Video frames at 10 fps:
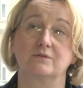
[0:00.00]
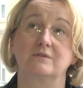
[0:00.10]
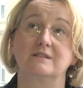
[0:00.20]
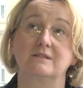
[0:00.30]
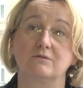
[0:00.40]

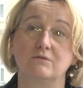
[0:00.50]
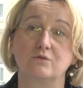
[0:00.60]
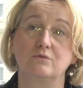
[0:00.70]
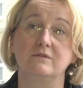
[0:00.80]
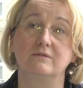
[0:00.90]
sodass die
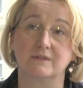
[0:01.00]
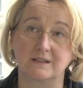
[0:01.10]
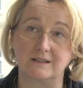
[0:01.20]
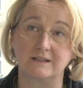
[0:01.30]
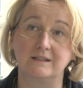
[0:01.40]
Hochschulen
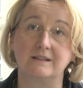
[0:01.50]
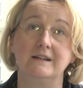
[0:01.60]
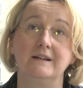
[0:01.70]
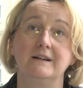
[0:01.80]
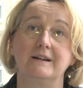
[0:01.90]
wirklich
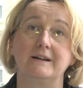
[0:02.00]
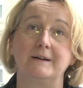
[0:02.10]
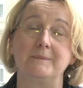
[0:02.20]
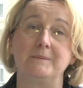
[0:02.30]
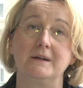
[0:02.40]

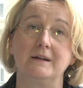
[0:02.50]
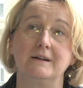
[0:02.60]
ähm,